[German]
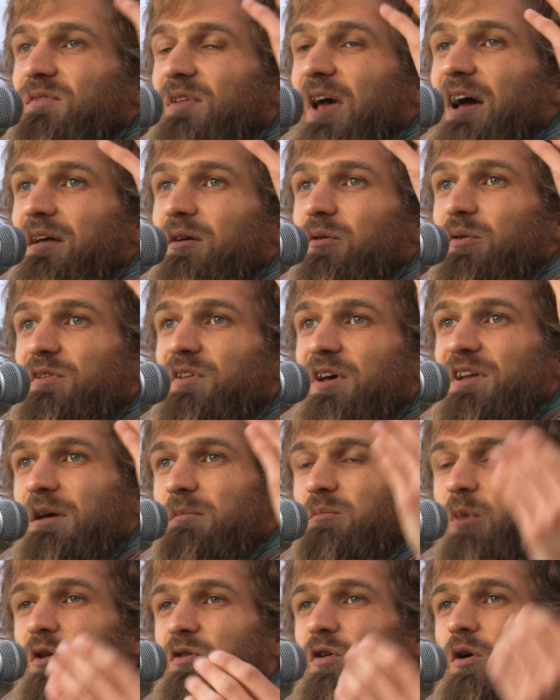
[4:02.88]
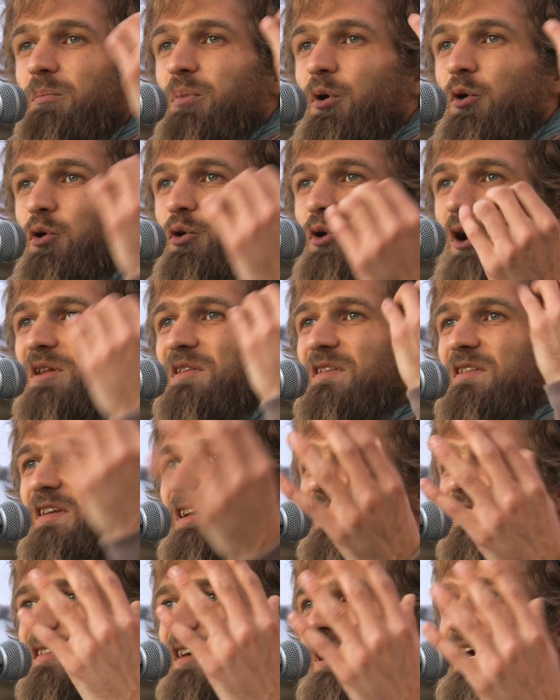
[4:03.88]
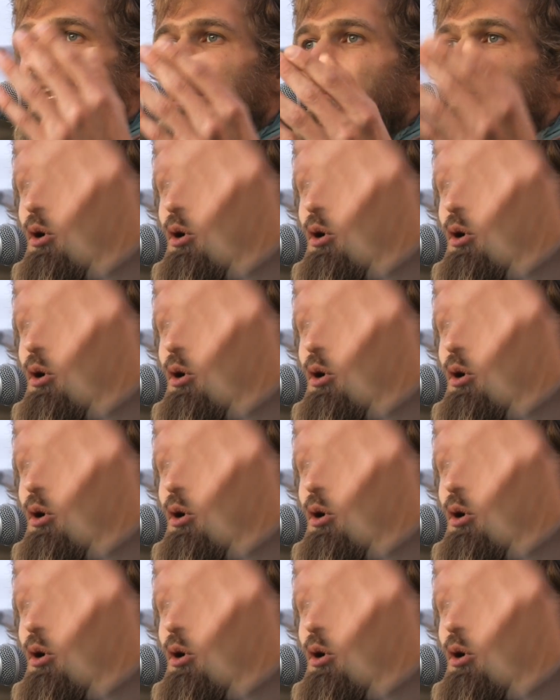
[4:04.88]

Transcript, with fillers: der unter dem Motto berührt die Seele,